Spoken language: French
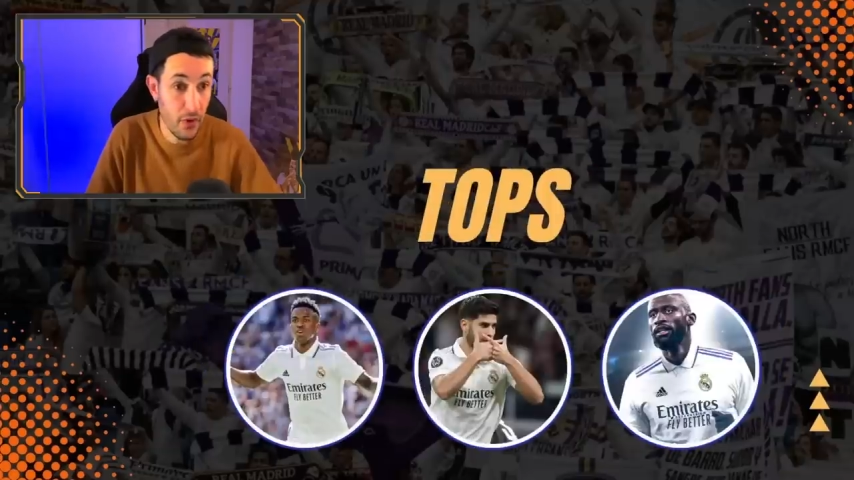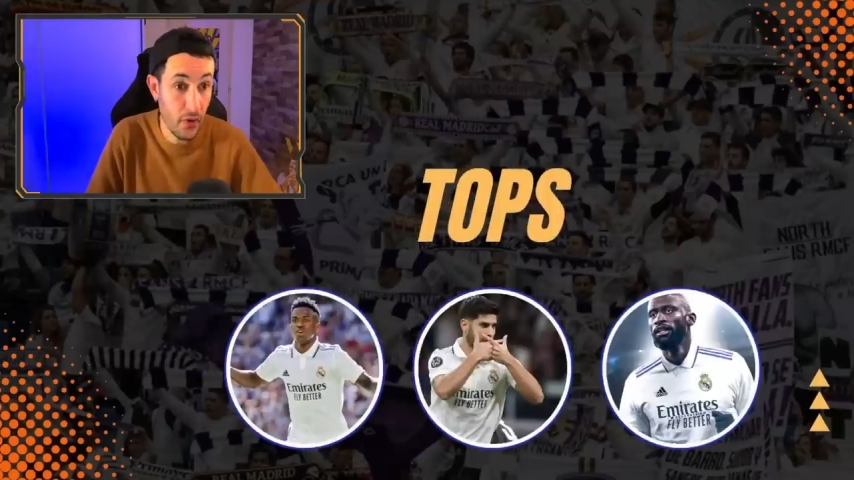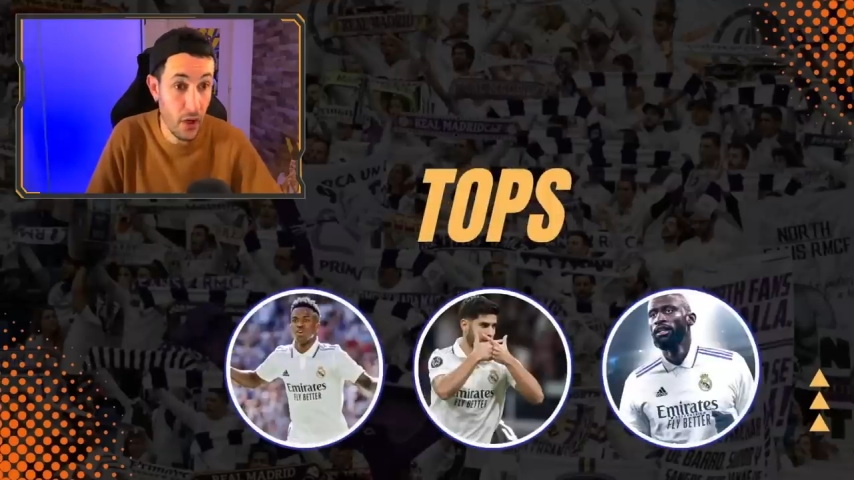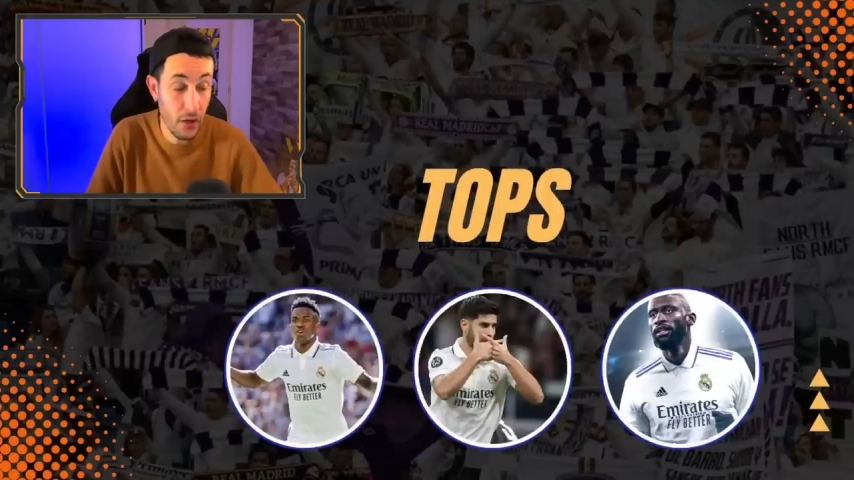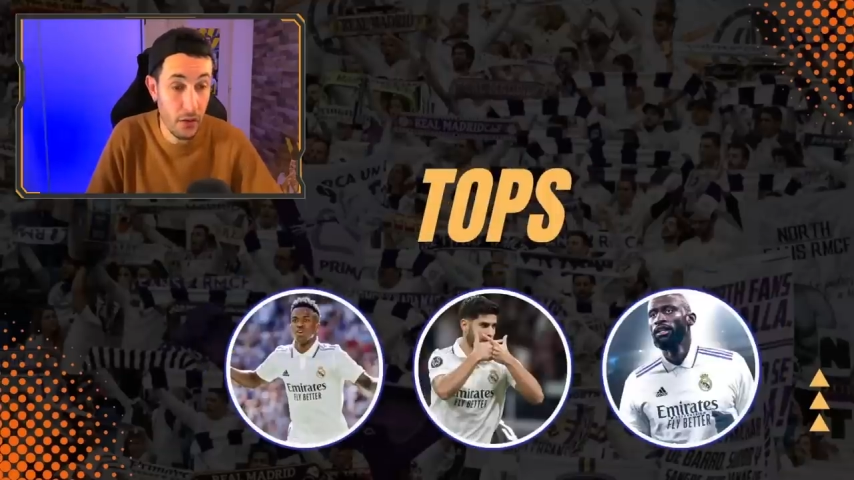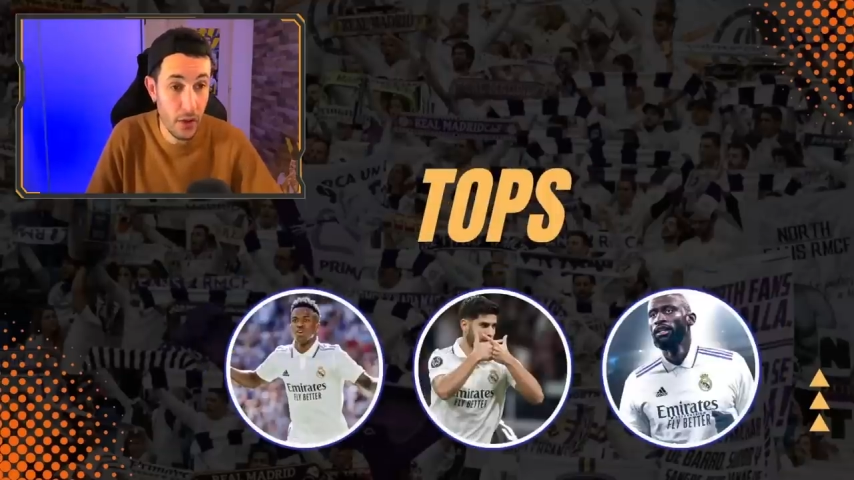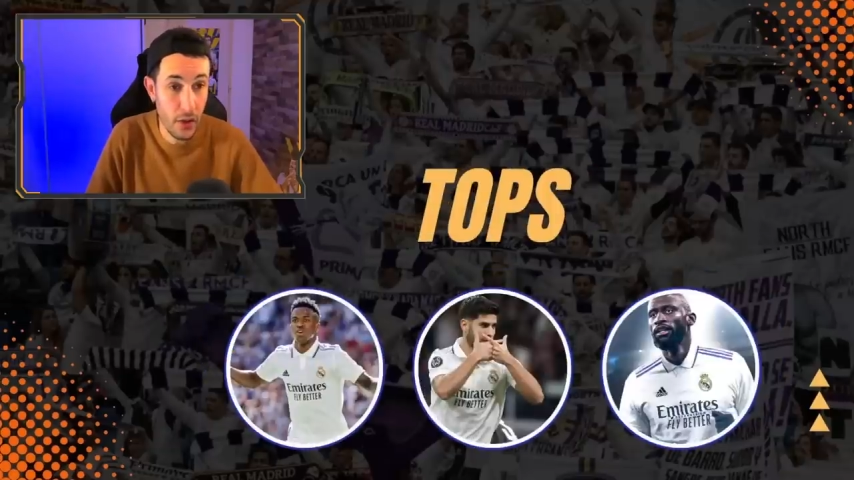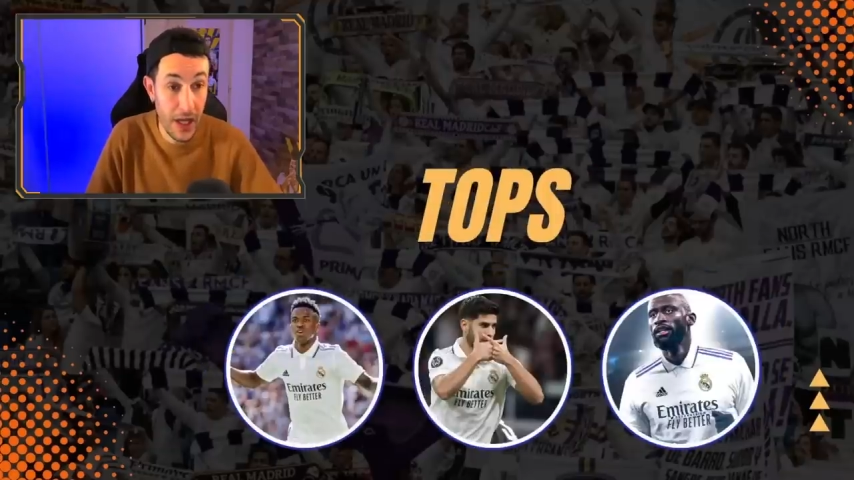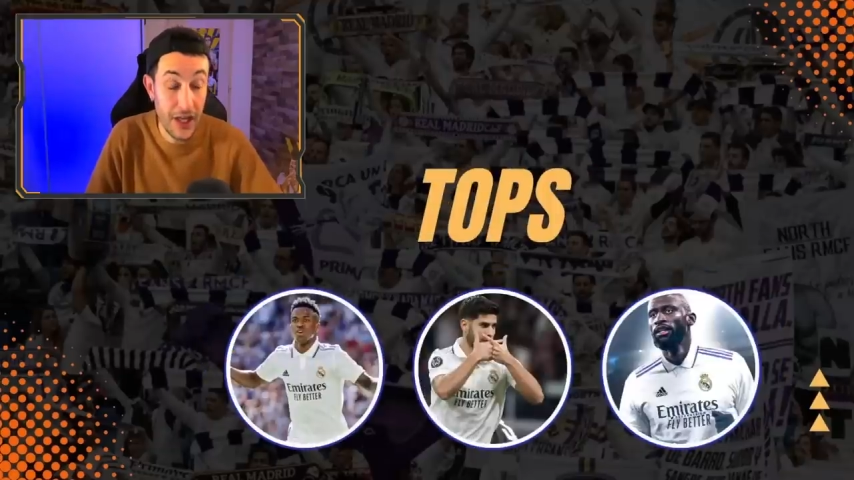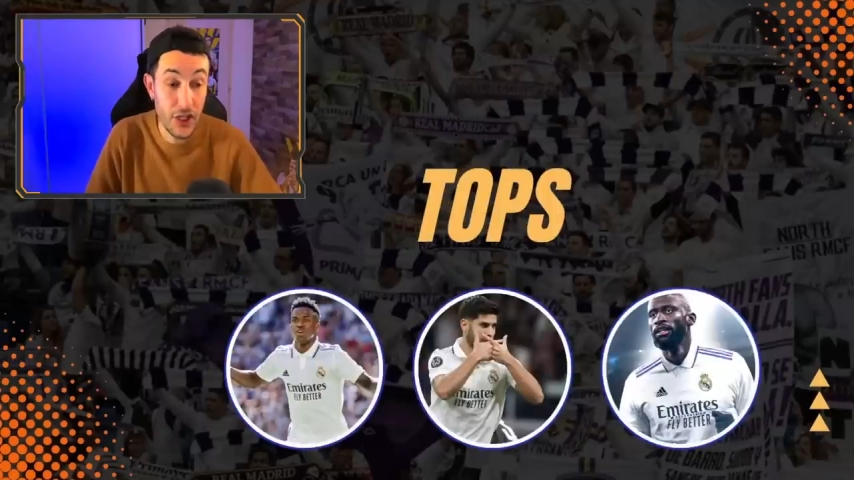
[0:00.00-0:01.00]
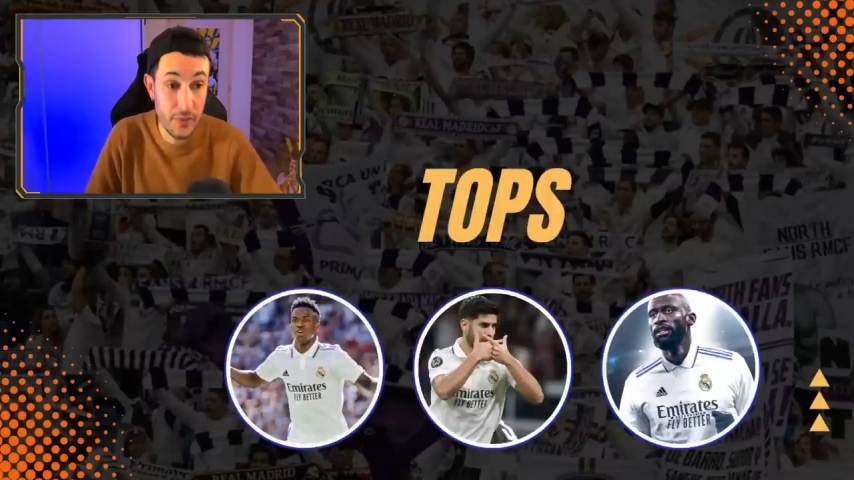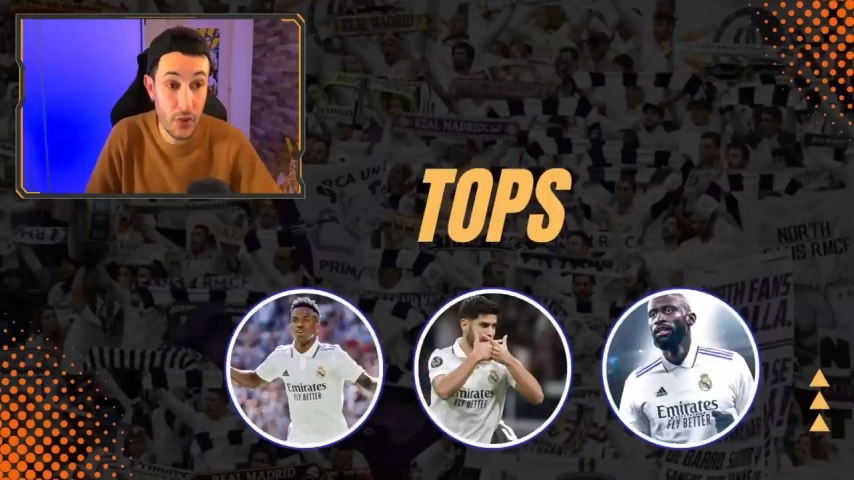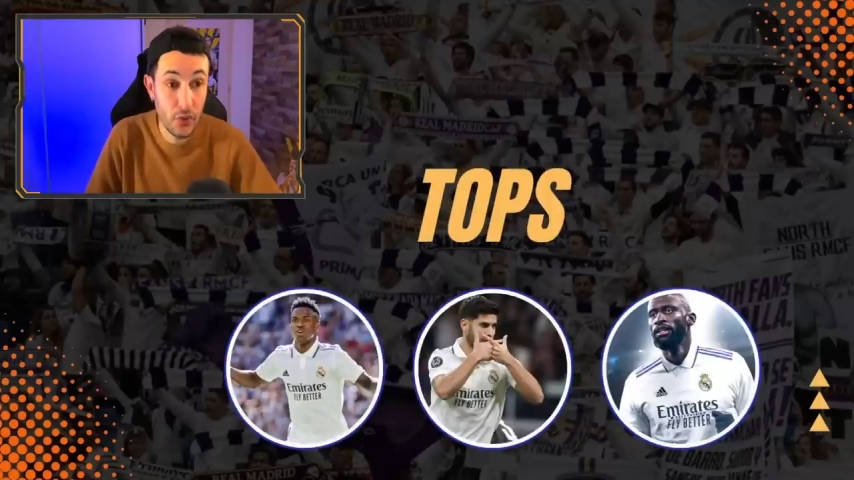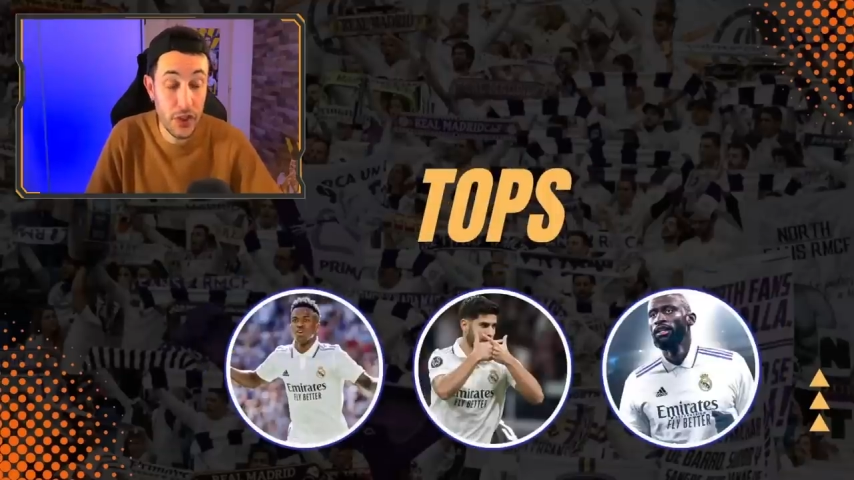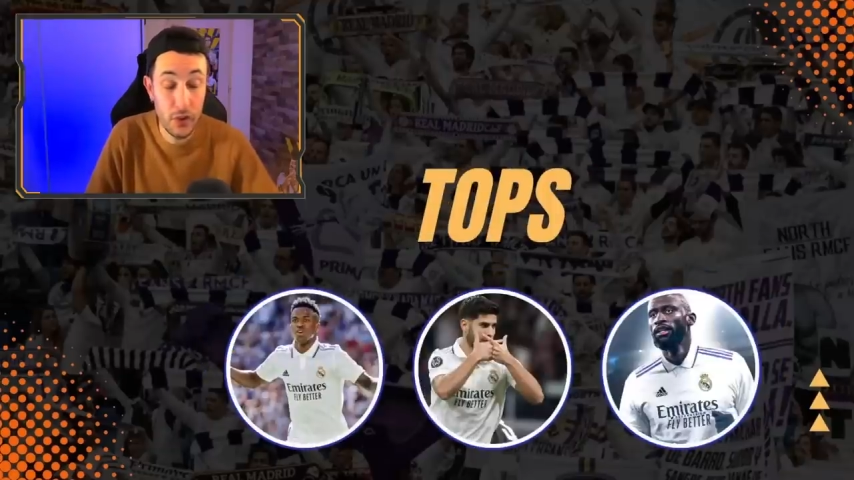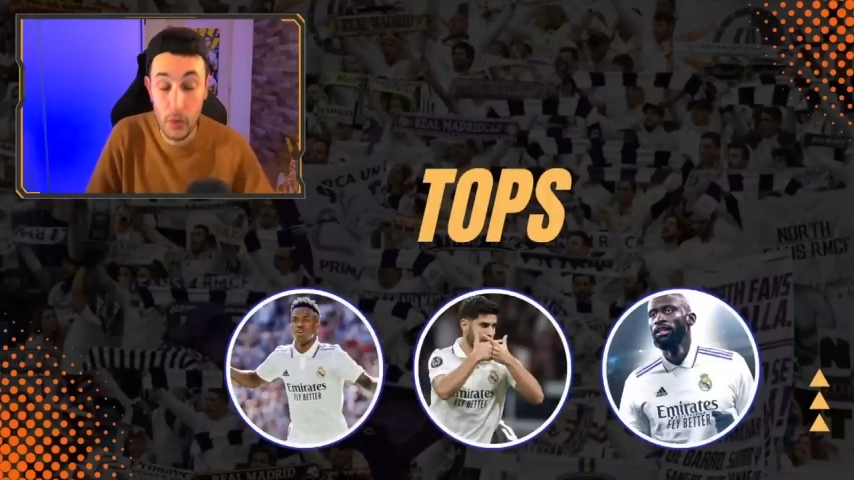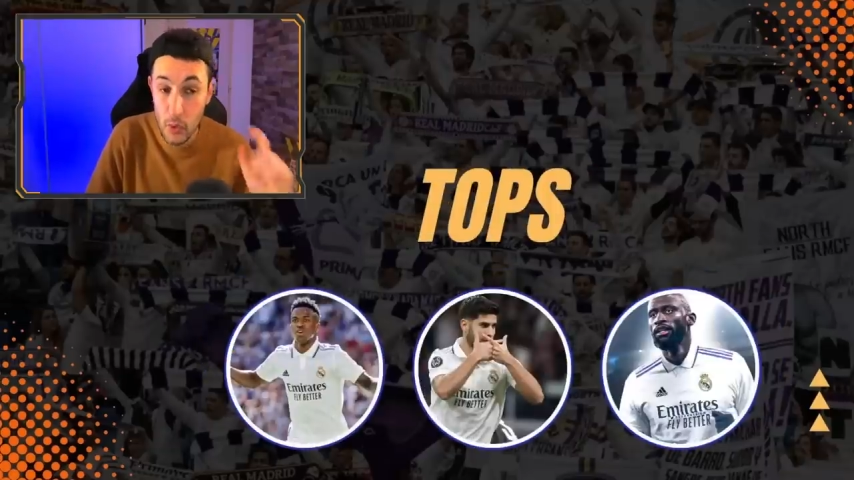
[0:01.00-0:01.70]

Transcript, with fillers: voilà, ah, j'ai mis Rudiger.